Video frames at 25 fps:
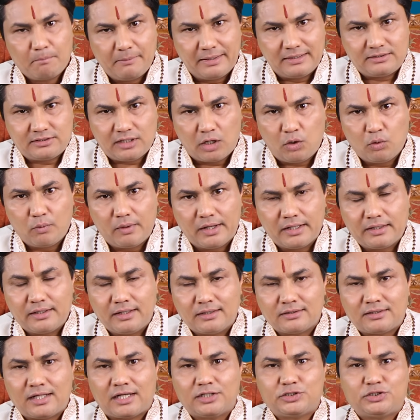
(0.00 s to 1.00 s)
मैं चाहूँगा कि
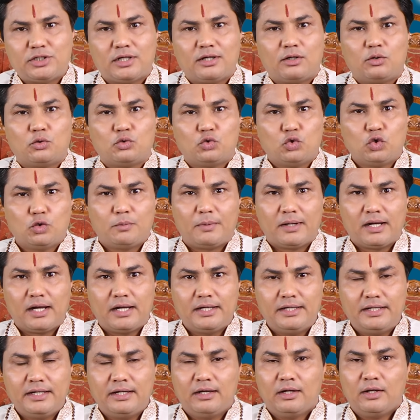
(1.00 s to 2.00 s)
हताशा को दूर
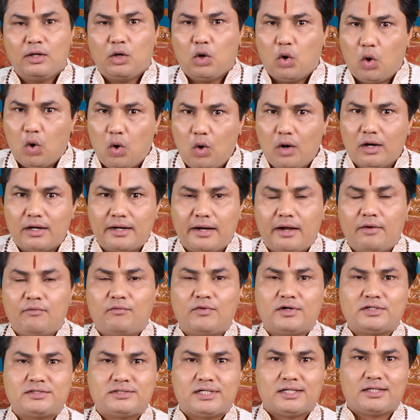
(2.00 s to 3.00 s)
भगाइए और
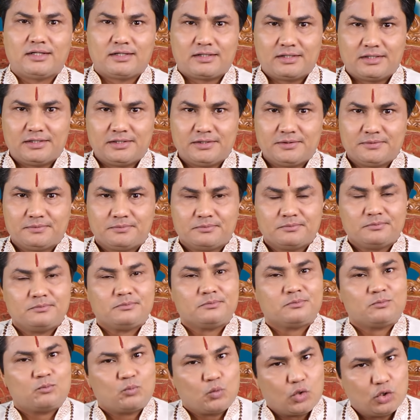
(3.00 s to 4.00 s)
एफर्ट ज़्यादा करिए
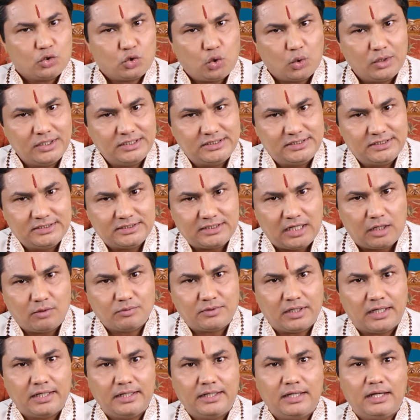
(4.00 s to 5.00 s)
थोड़ी सी
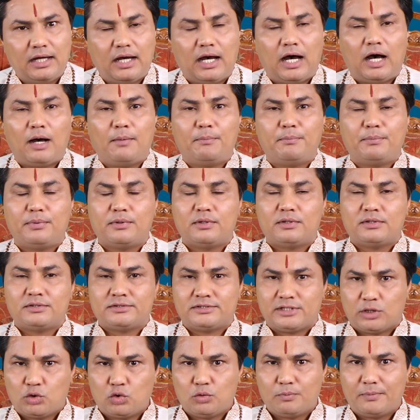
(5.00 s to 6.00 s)
सावधानी आप
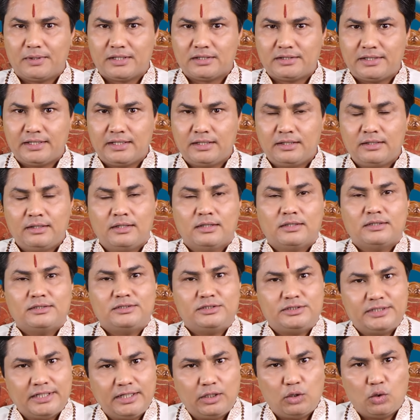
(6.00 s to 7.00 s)
ज़रूर बरतें
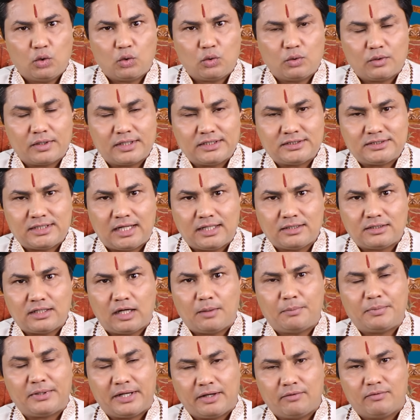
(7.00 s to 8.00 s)
जिन लोगों के साथ
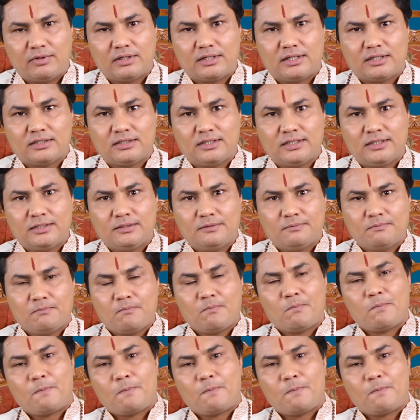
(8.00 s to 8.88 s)
आप ट्रैवल करते हैं